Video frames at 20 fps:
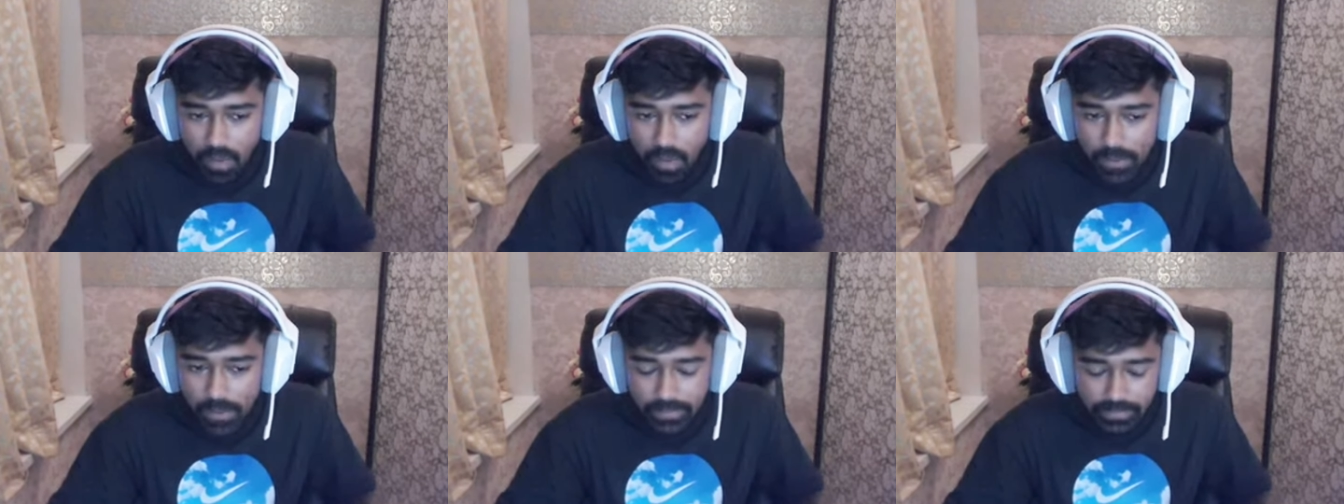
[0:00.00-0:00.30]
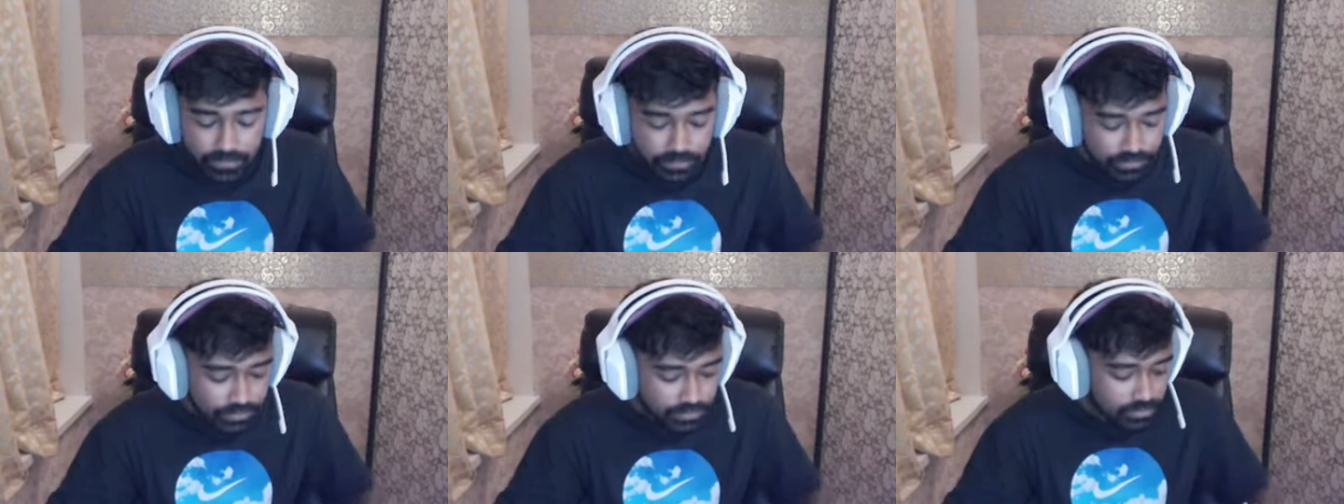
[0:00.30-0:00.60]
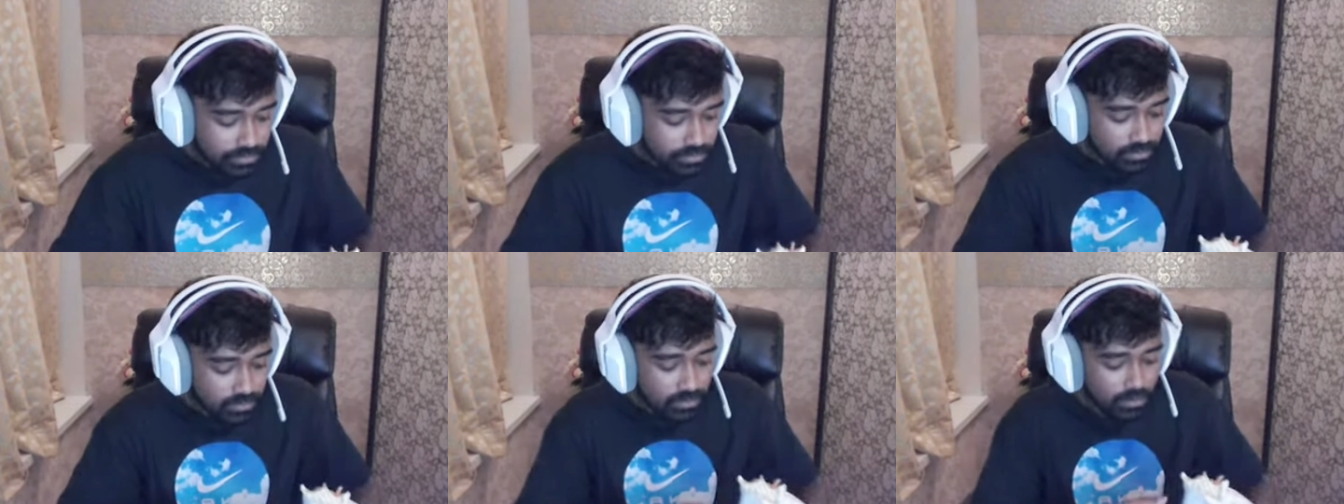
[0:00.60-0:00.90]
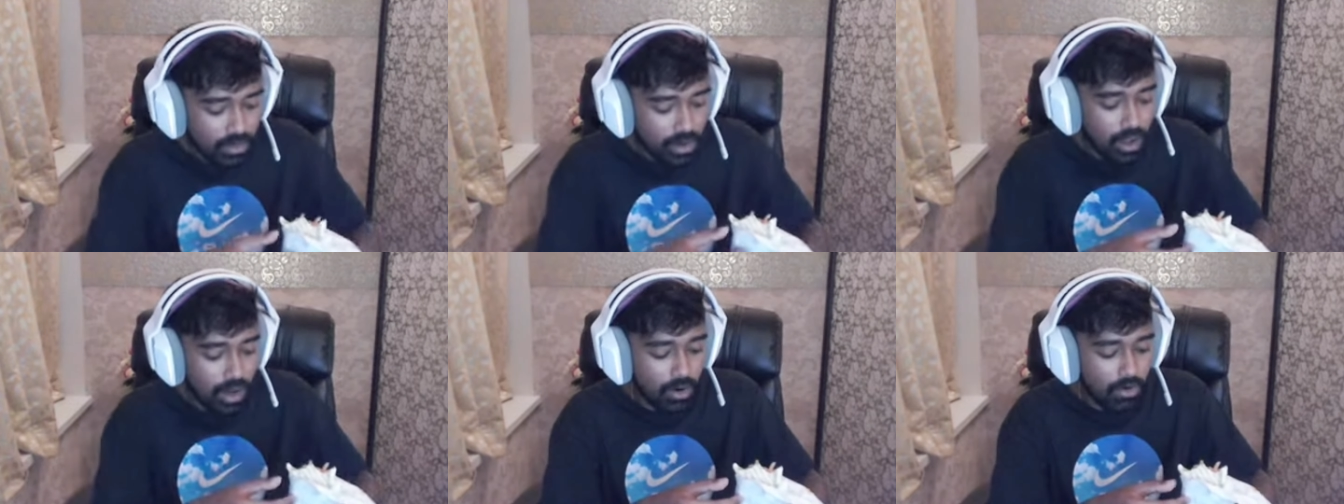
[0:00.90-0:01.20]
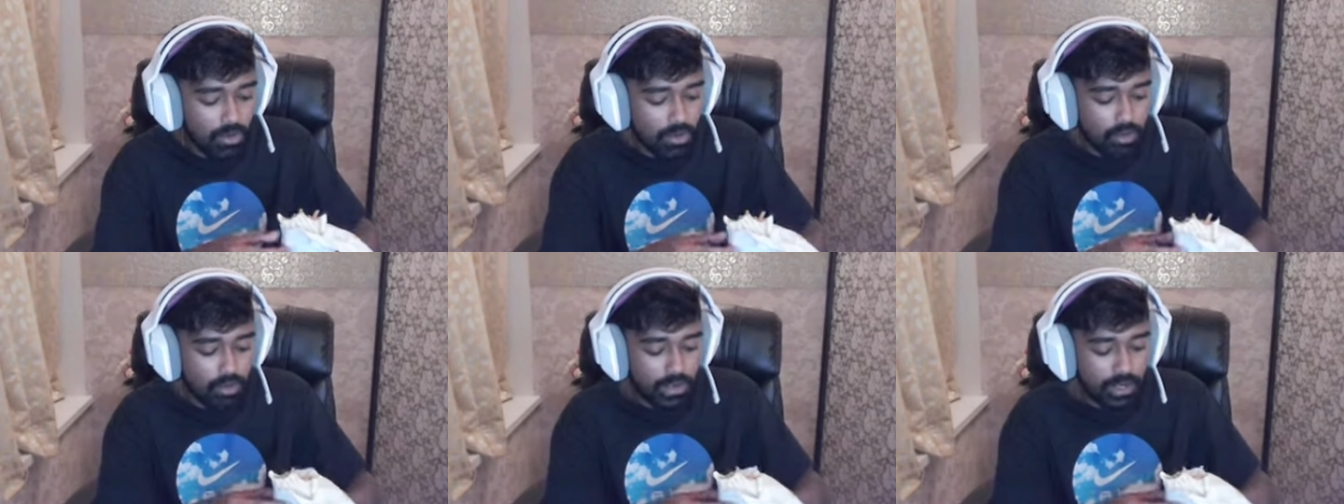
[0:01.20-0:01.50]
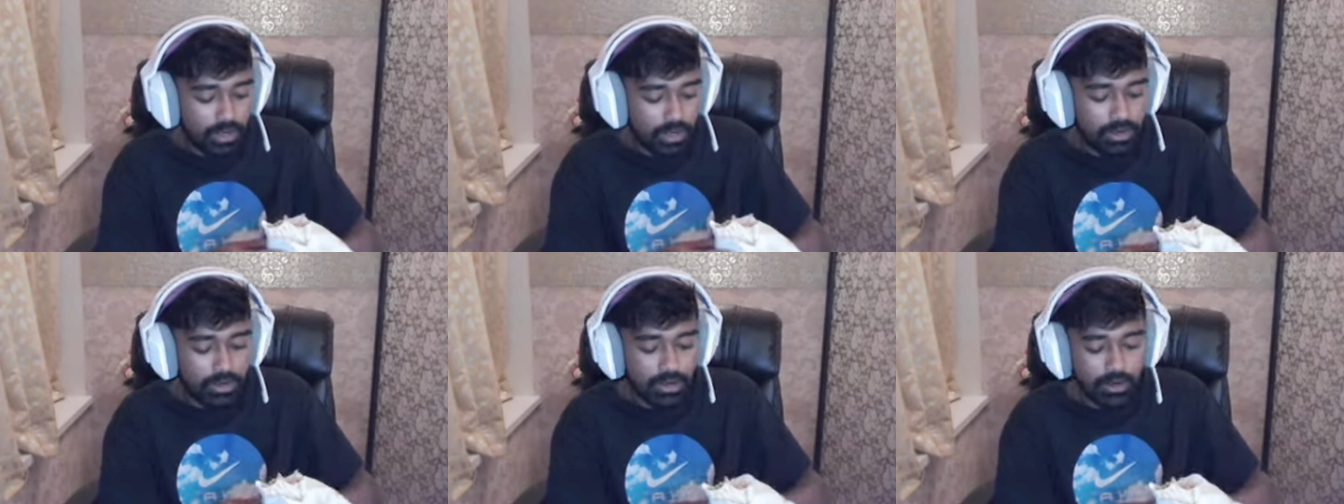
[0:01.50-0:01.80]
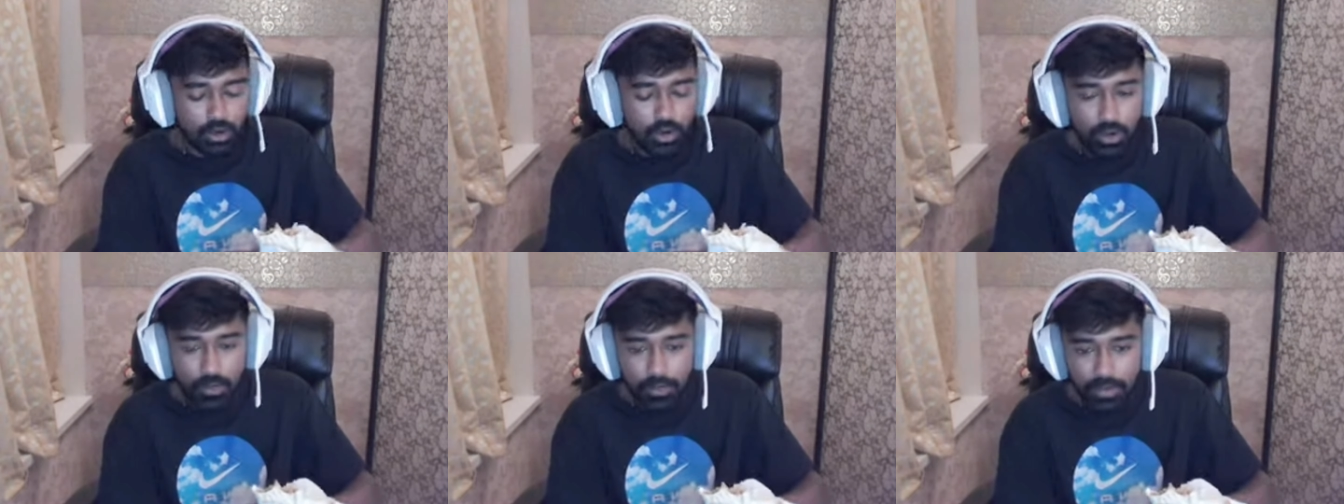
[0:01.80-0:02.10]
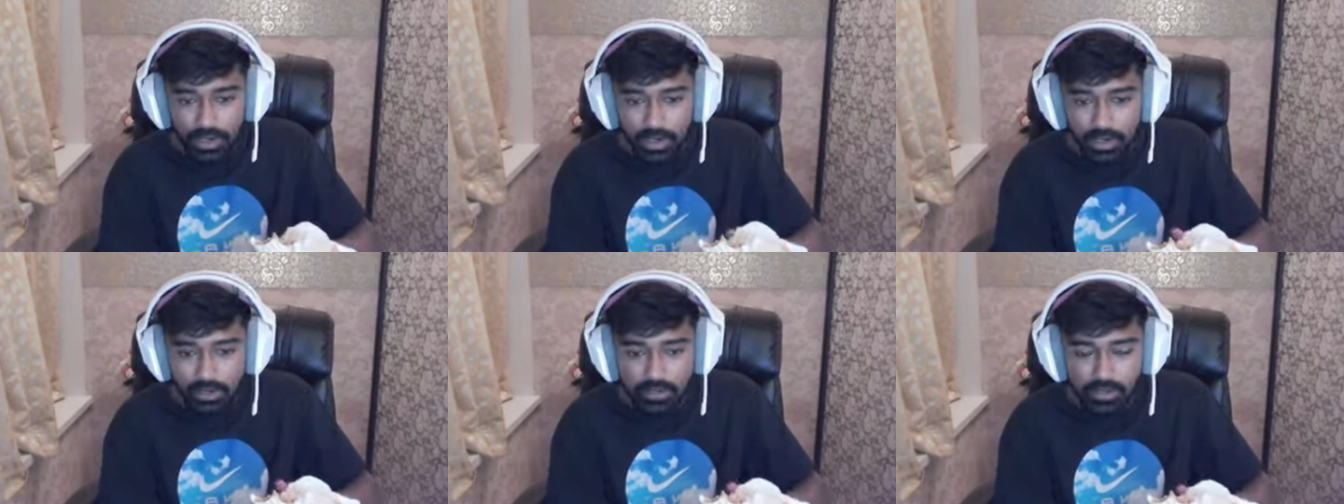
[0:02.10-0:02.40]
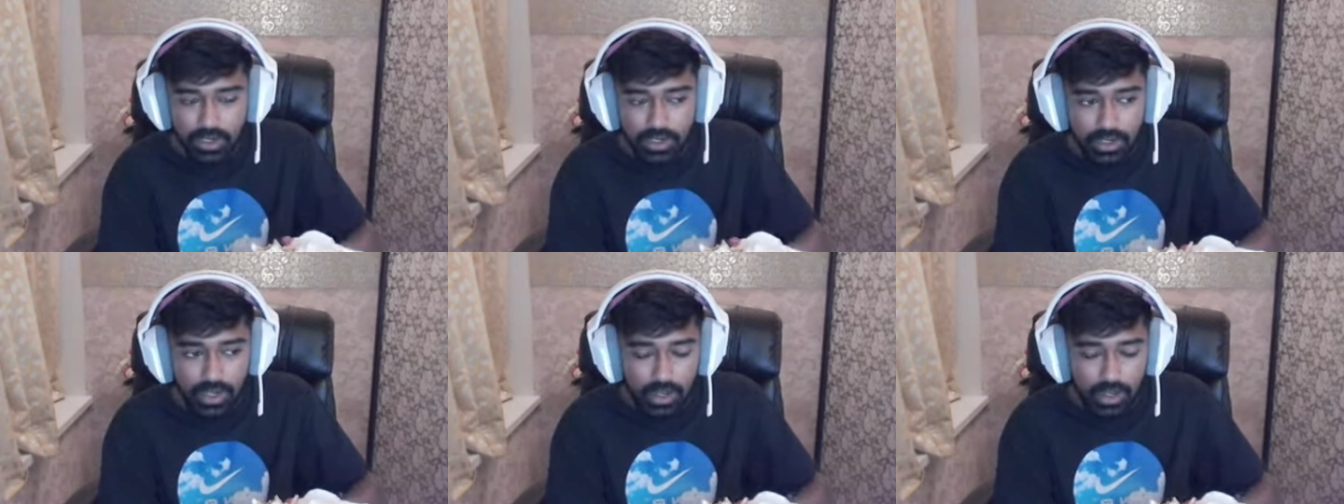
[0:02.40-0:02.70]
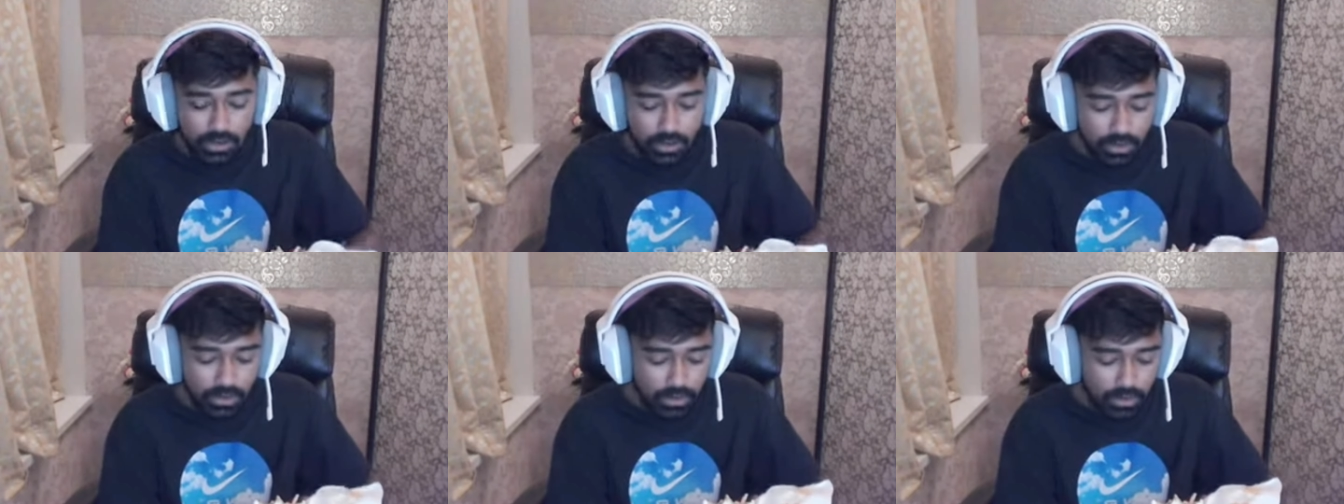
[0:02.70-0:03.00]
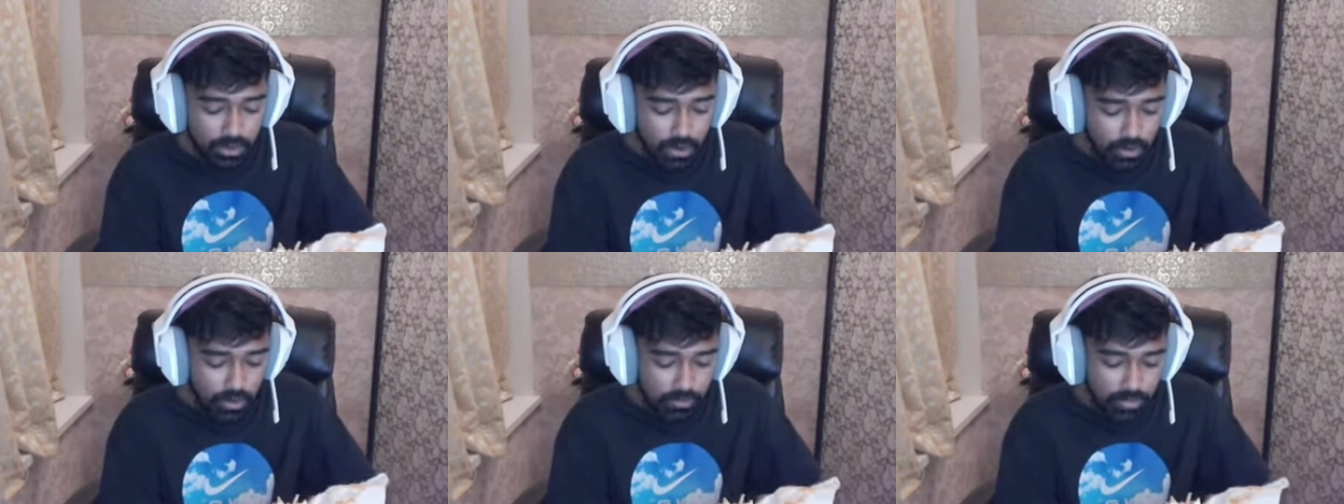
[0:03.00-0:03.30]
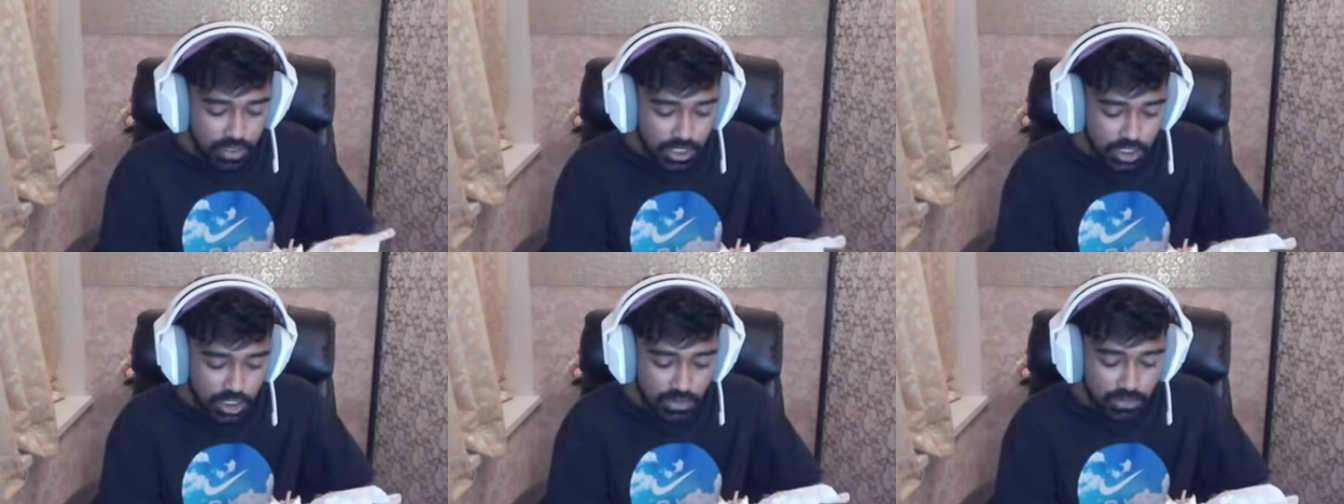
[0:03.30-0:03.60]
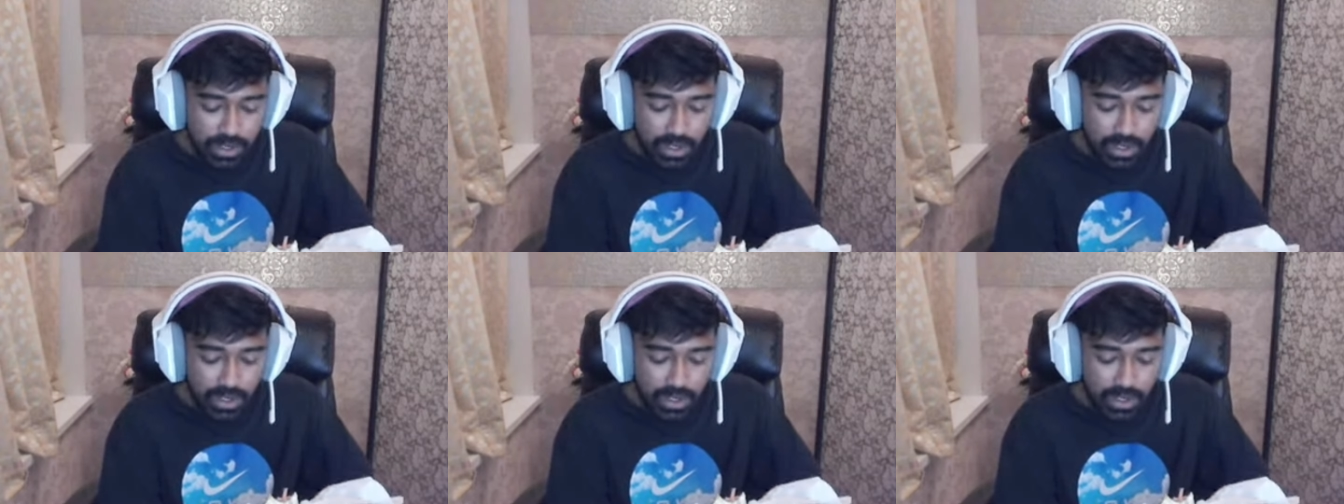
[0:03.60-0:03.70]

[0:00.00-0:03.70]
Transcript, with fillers: हाउ टू एंटर इन कॉम्पिटेटिव सिनेरियो ऑफ बी एच एम आई इन इंडिया